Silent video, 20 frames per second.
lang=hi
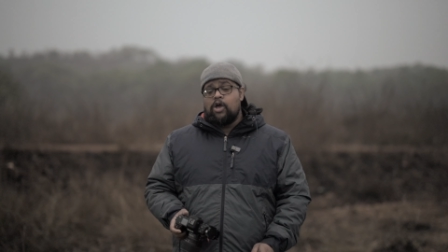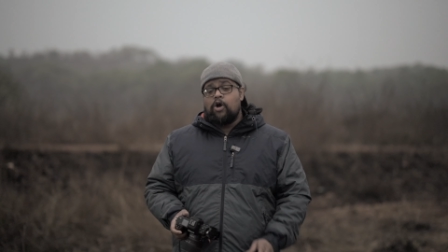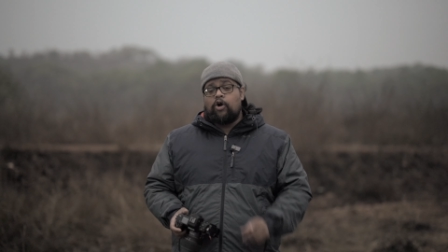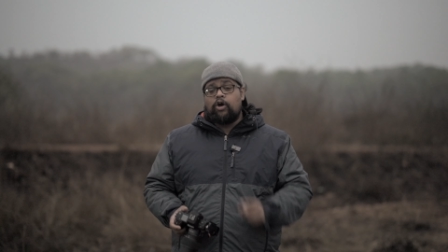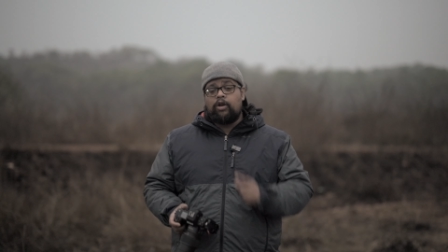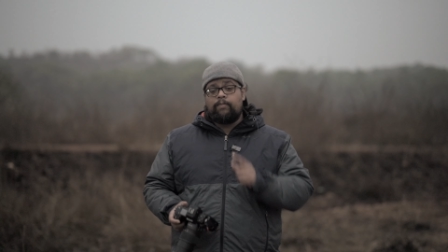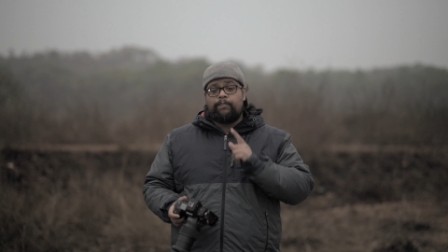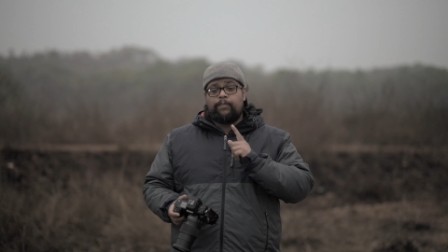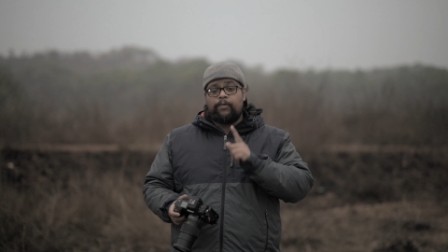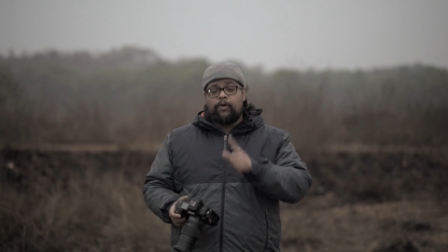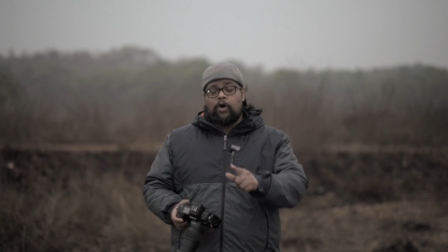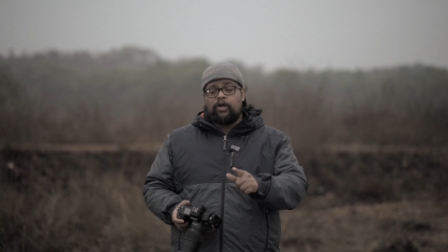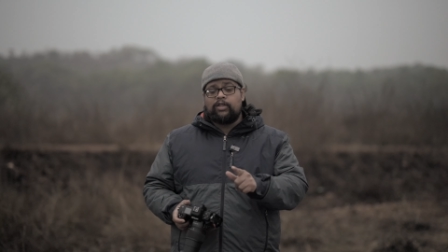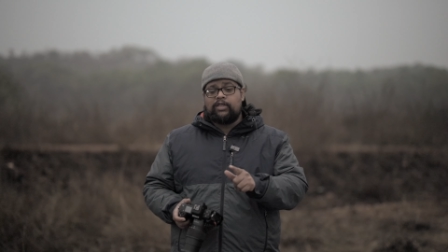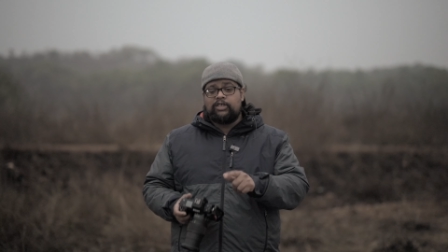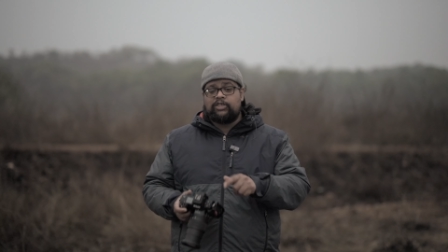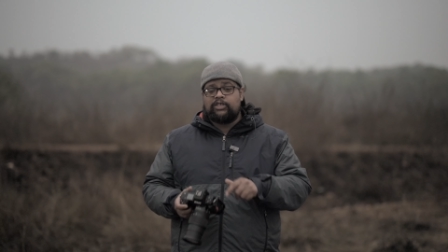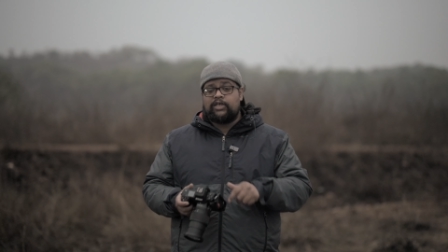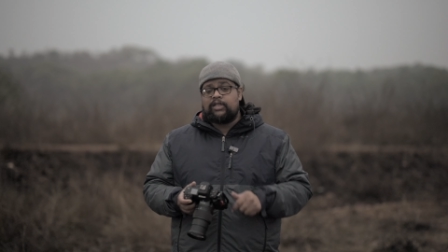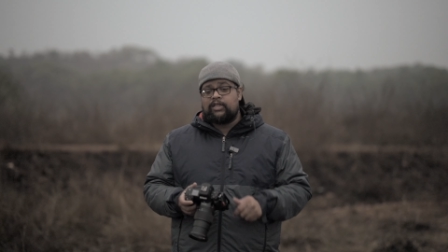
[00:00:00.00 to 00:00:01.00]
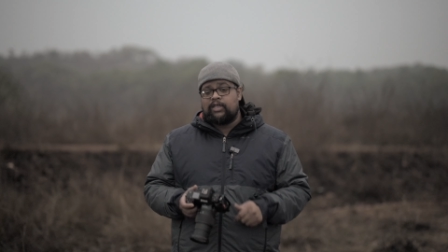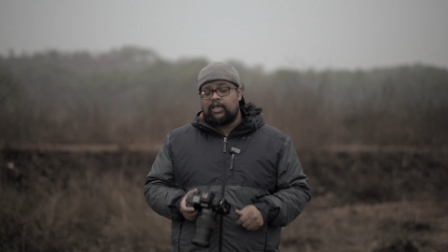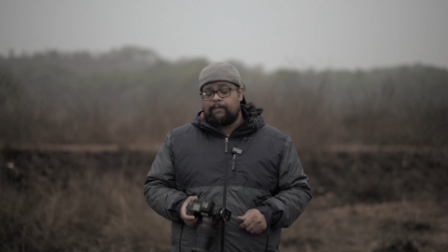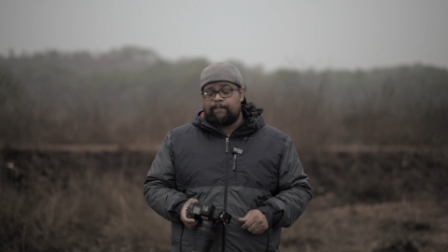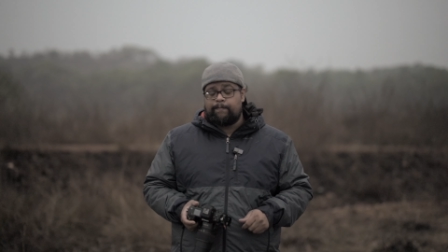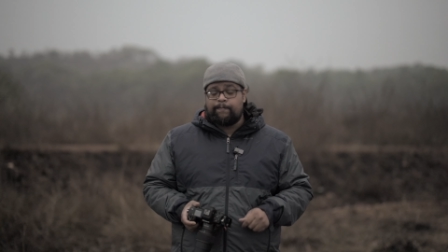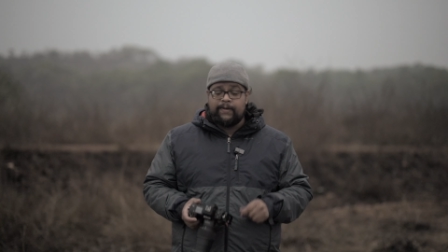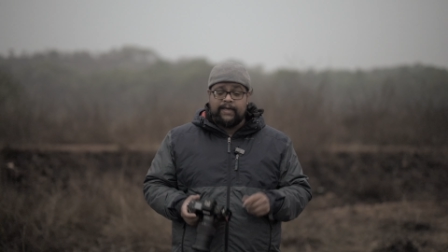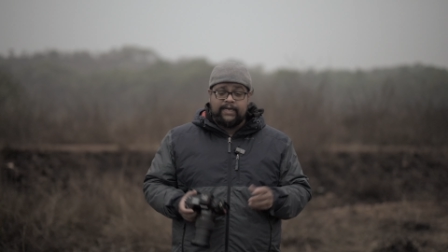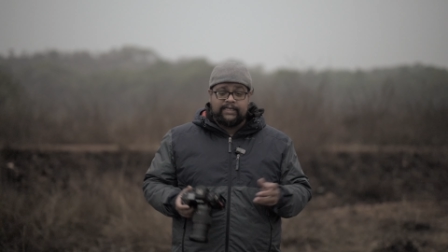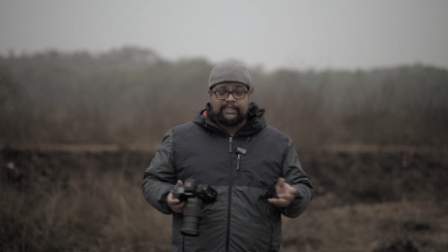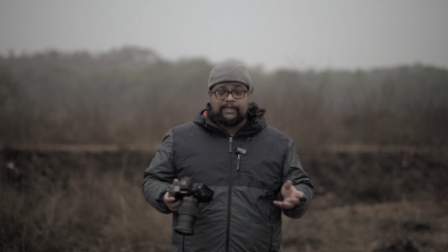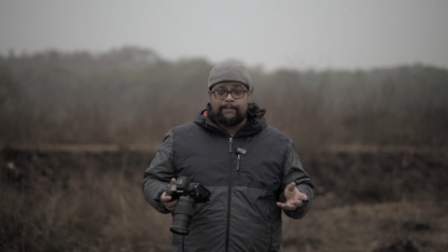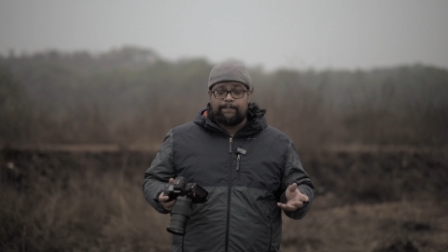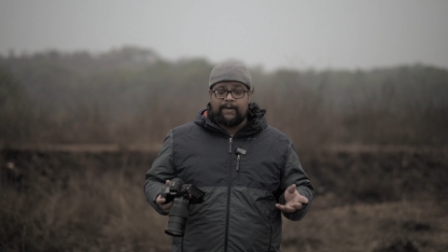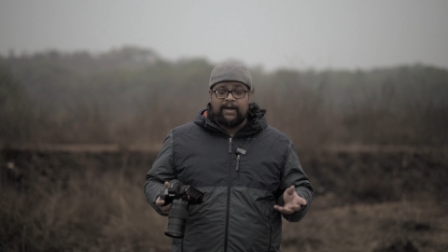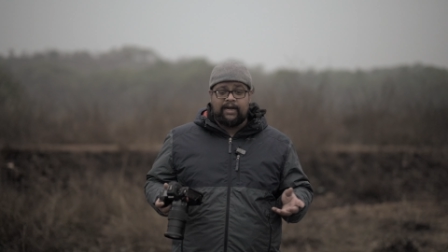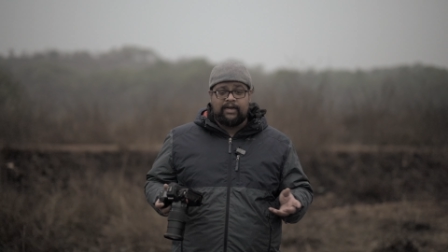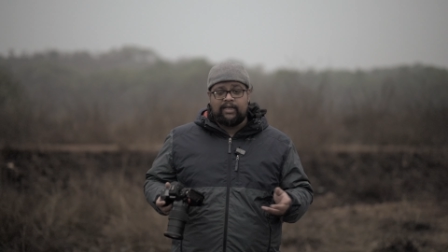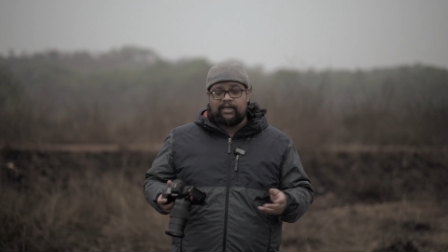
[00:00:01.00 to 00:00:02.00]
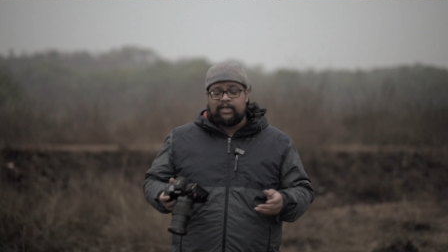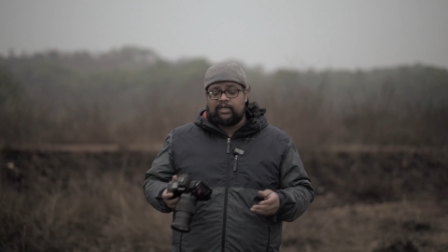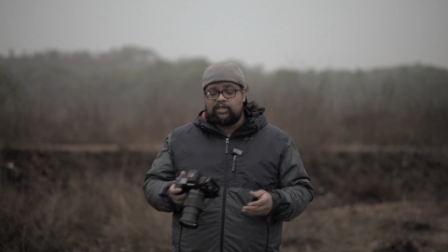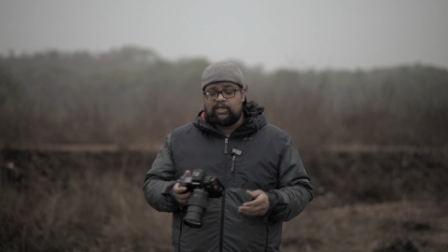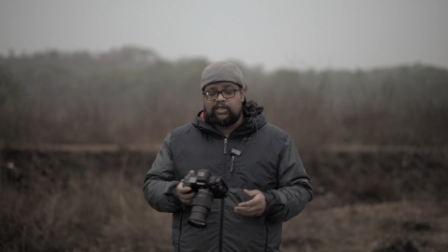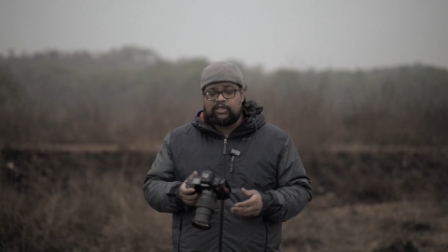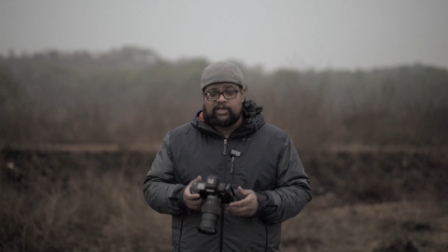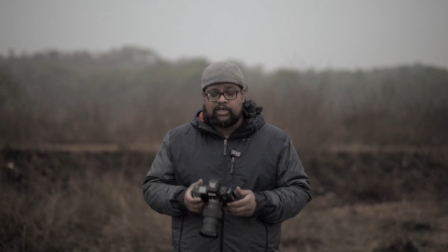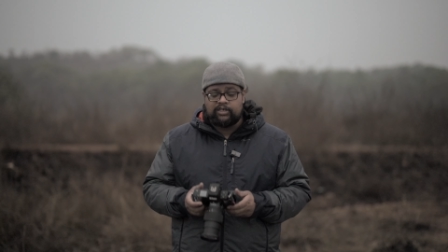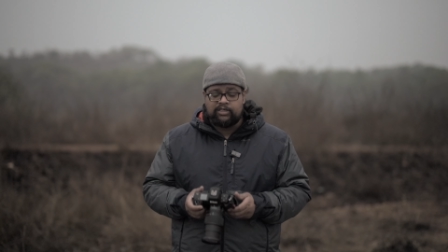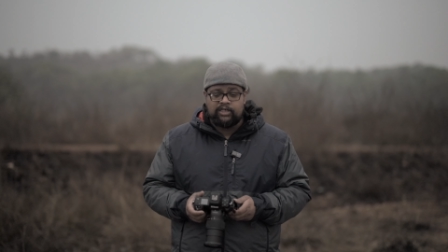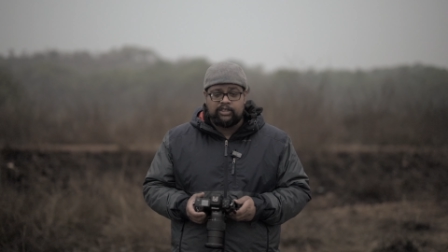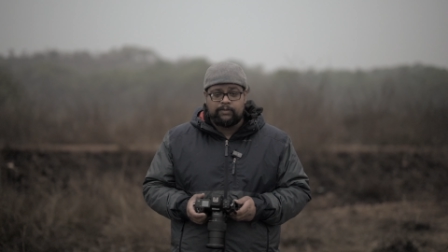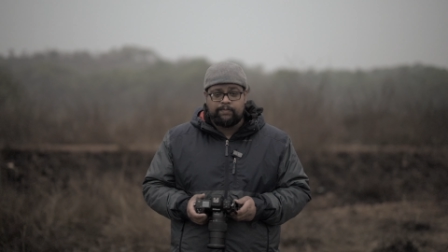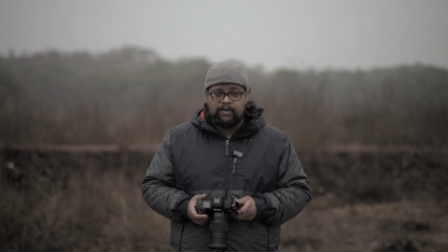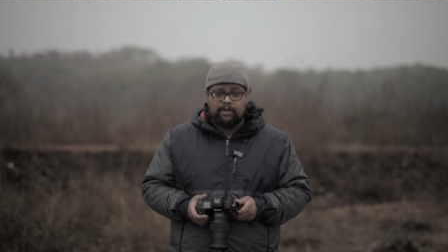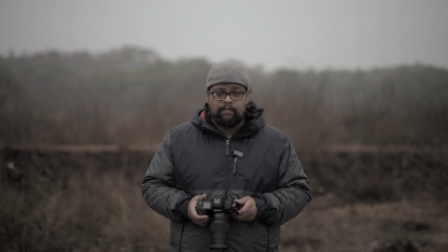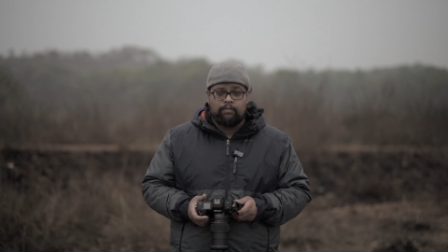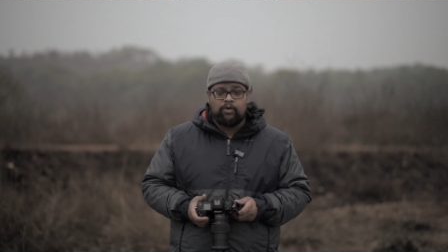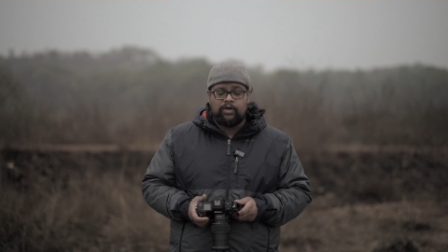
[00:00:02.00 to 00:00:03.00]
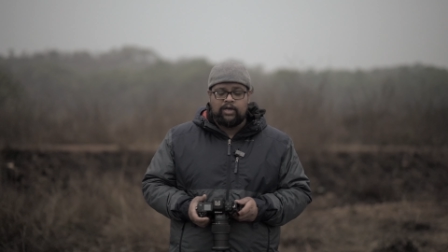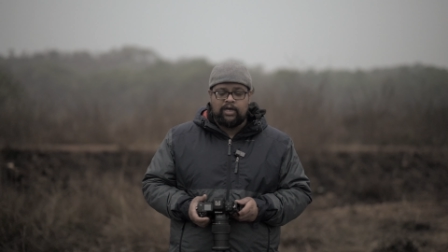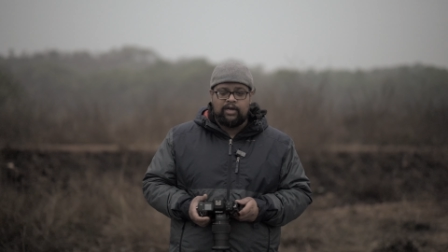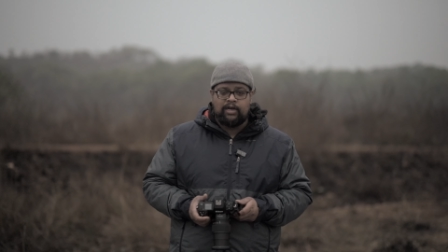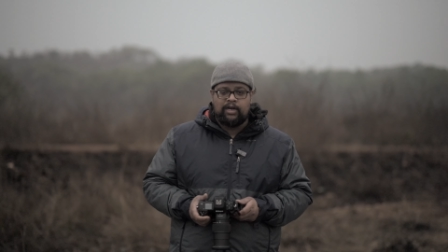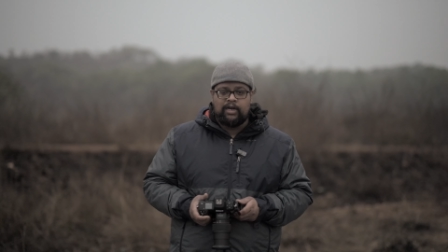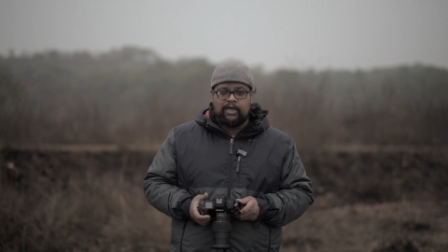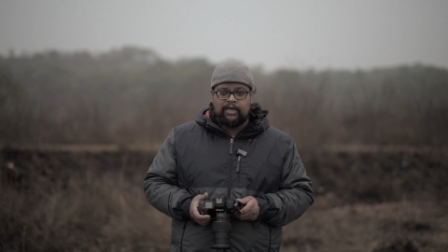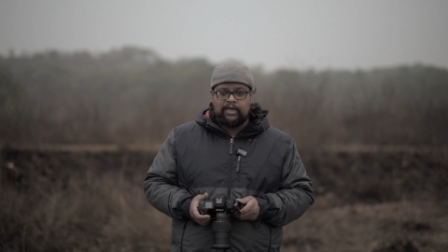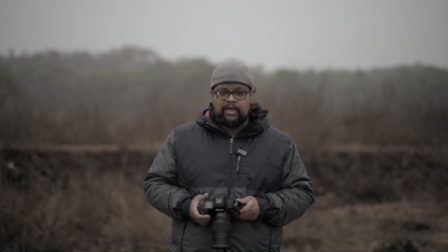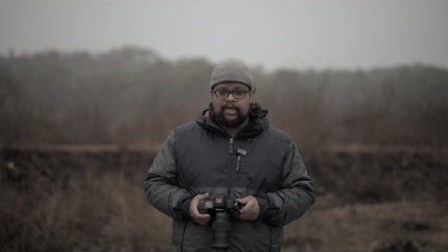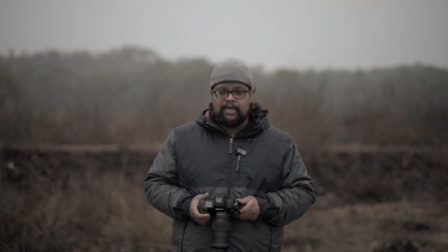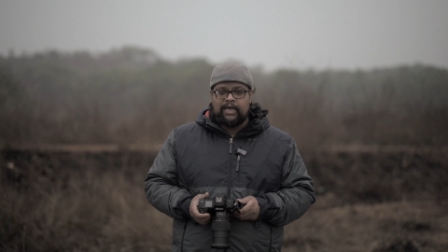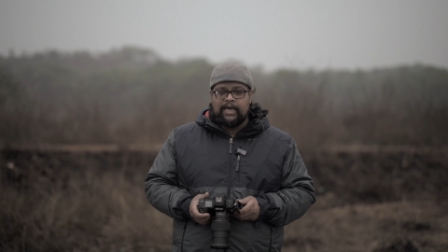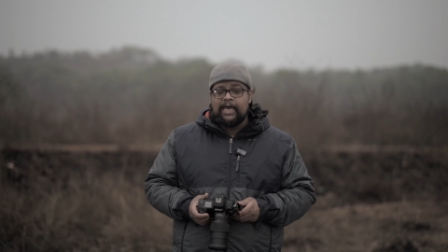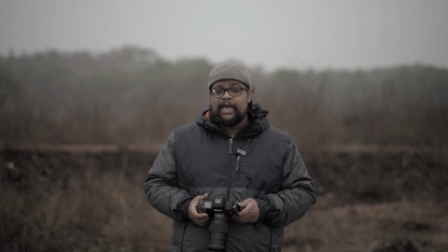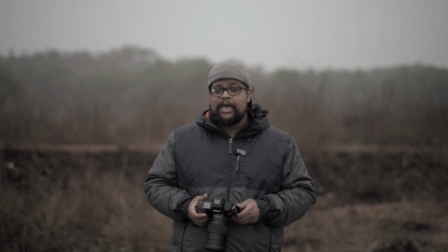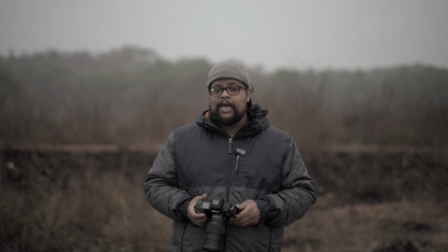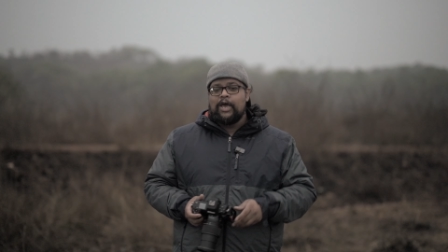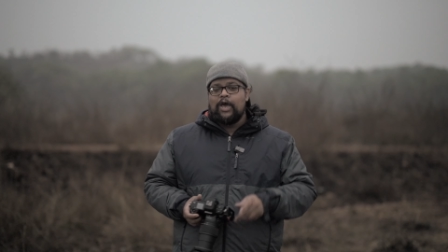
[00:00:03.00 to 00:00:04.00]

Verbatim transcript: और बहुत ही जल्दी फिर से प्रैक्टिकल के सेशंस भी हम लोग करने लगेंगे